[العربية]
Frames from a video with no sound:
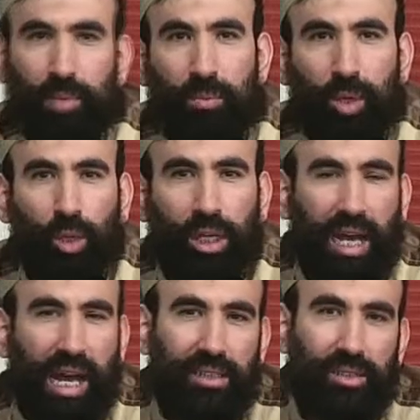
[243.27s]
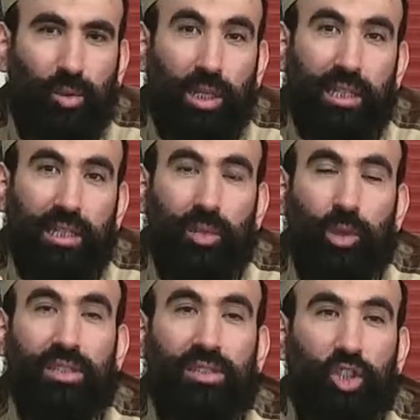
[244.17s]
ميمي وين غاص ولكن
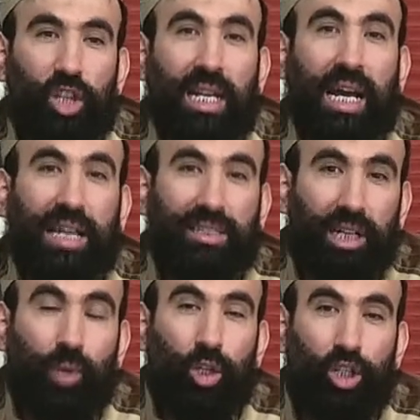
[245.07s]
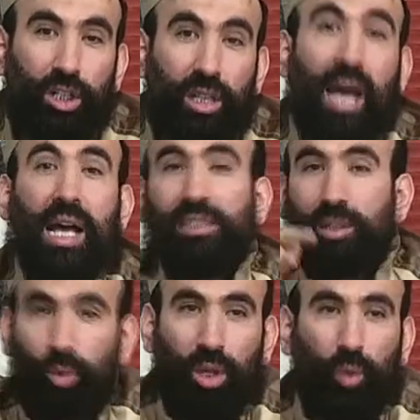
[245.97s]
توا يسن شي لا غاص الحوايج كطاز
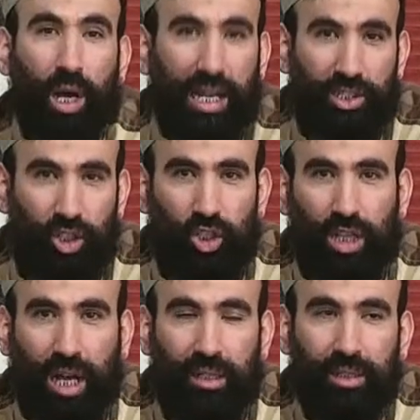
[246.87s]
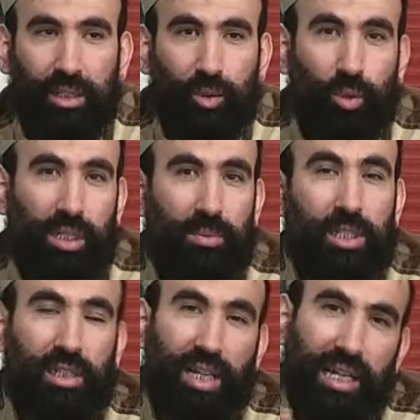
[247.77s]
كودن وغايجيجا
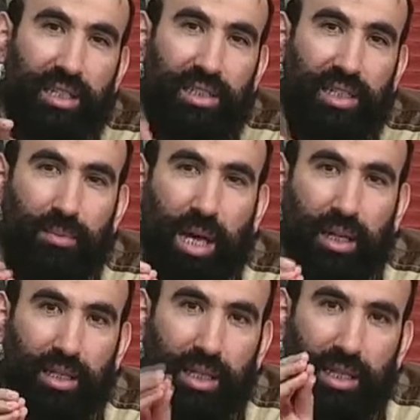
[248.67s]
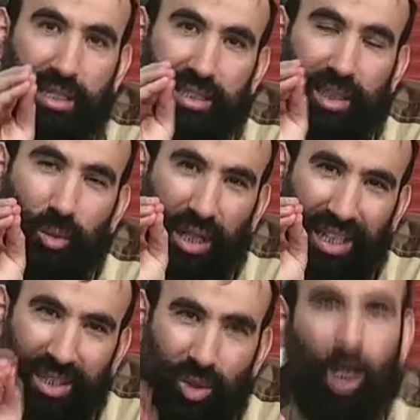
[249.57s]
والنبي صلى الله عليه وسلم يسور
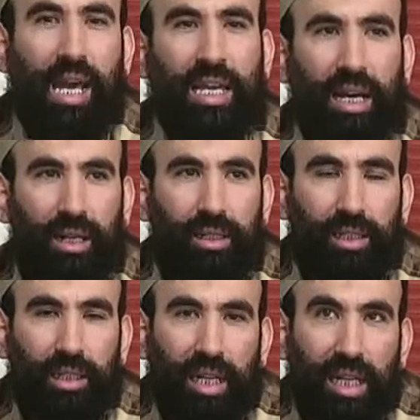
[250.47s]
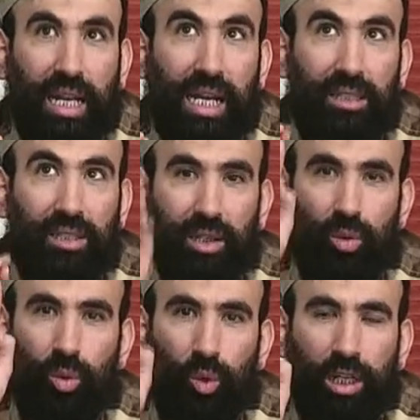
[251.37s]
خنو عايه لا
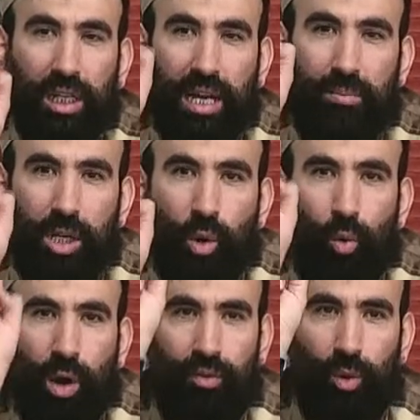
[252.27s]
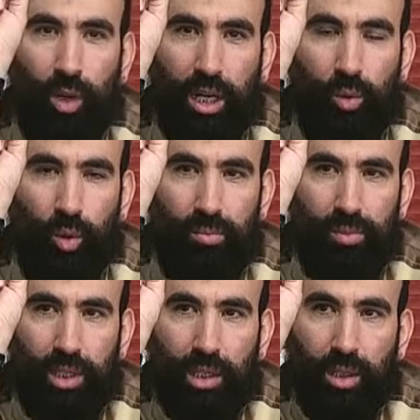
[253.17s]
تنظروا الى من هو
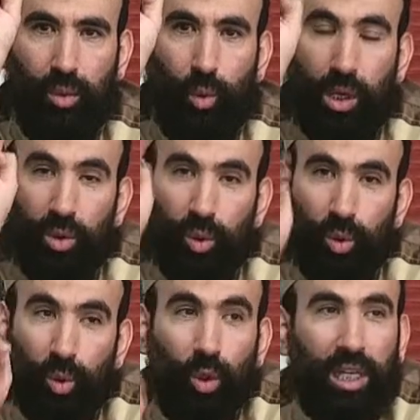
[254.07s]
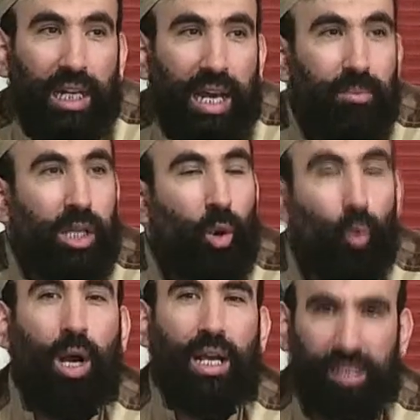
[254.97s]
فوقكم وانظروا الى من
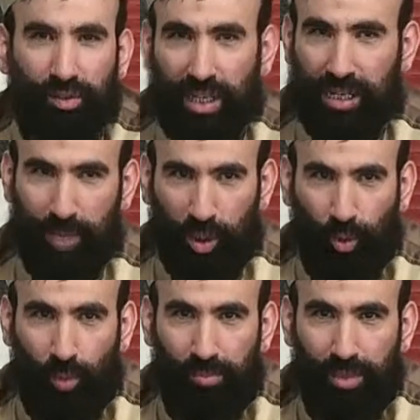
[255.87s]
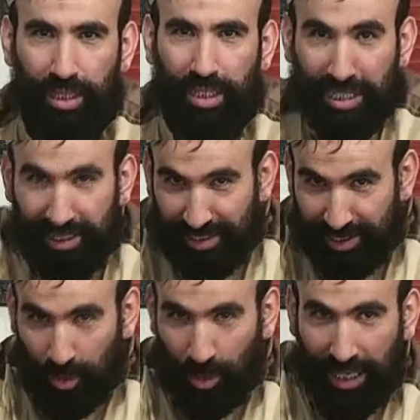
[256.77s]
هو اسفل منكم لان
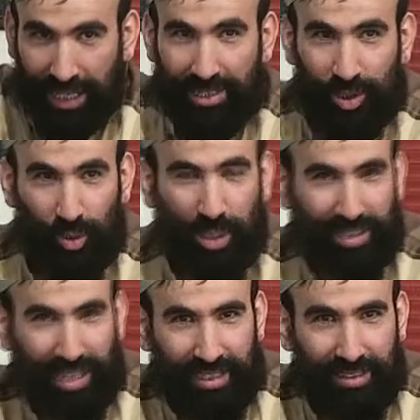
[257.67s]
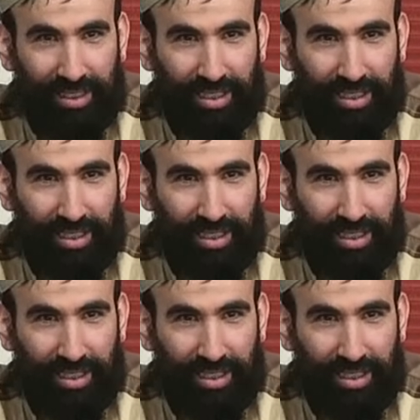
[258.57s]
التصنيف وذانا خين سواد داي